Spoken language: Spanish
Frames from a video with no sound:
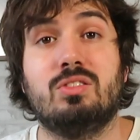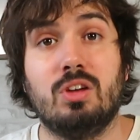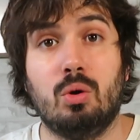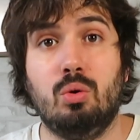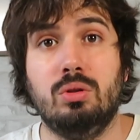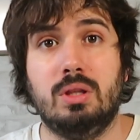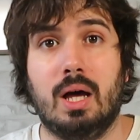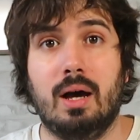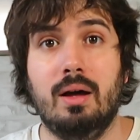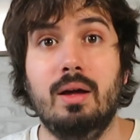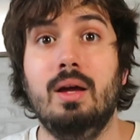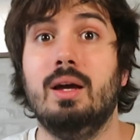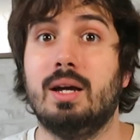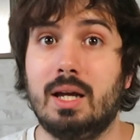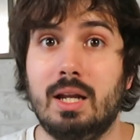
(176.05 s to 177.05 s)
Segunda,
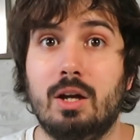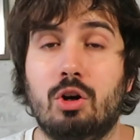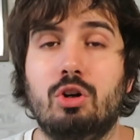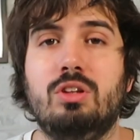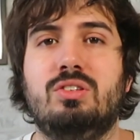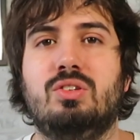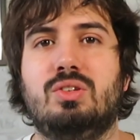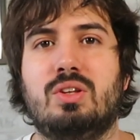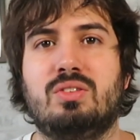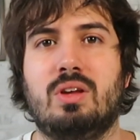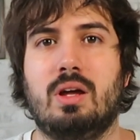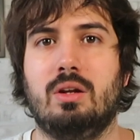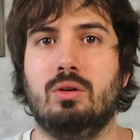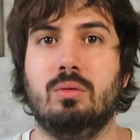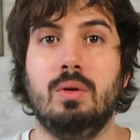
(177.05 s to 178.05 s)
Grigonis está
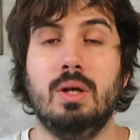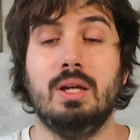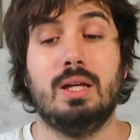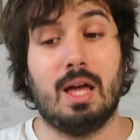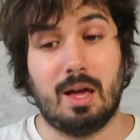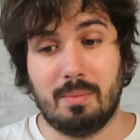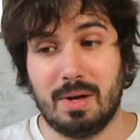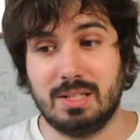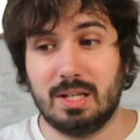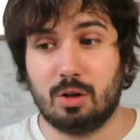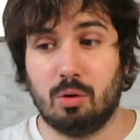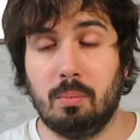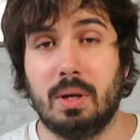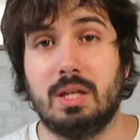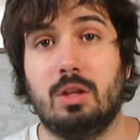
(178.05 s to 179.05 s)
sano y además
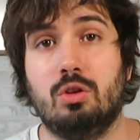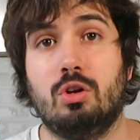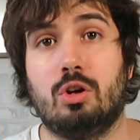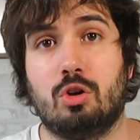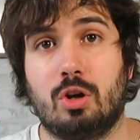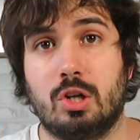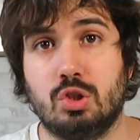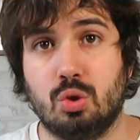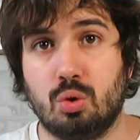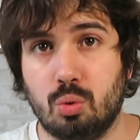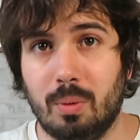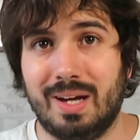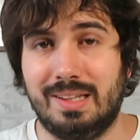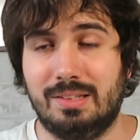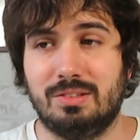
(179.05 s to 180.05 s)
acompañado de Rocas
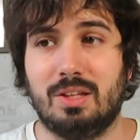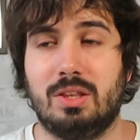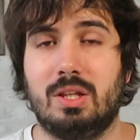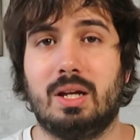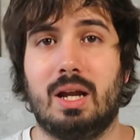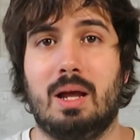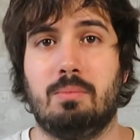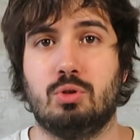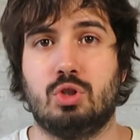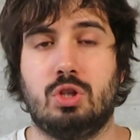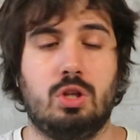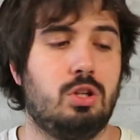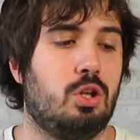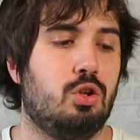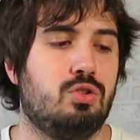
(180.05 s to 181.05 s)
Jokubaitis, es decir, que la
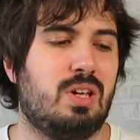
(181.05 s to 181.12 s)
posición de